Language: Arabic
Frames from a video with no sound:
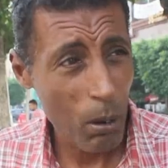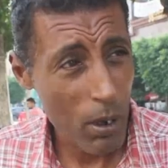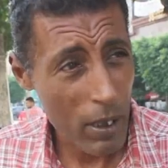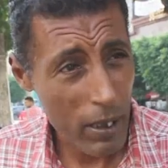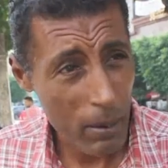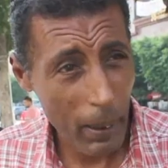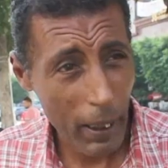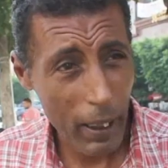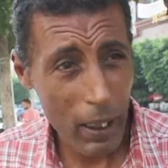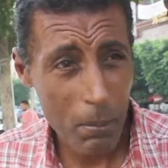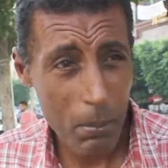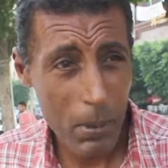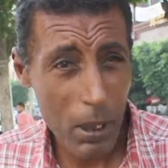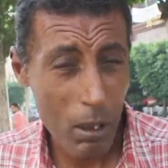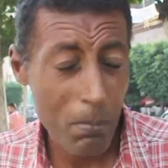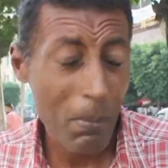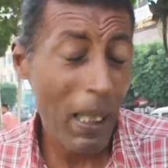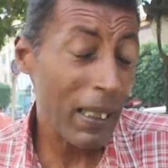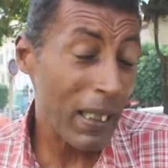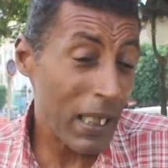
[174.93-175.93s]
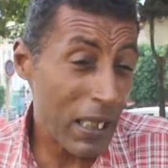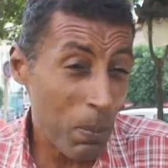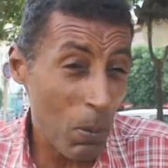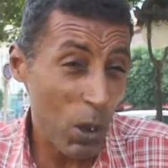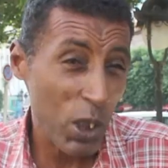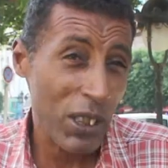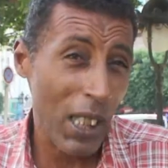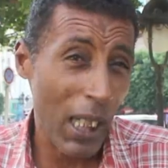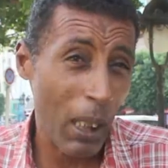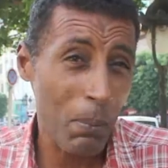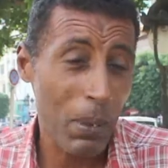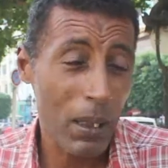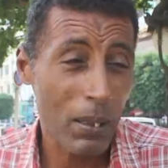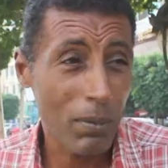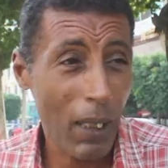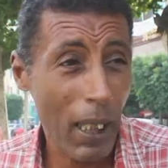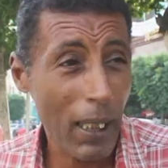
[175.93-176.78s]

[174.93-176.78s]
ويلزم خدمتك ما عندكش مستقبل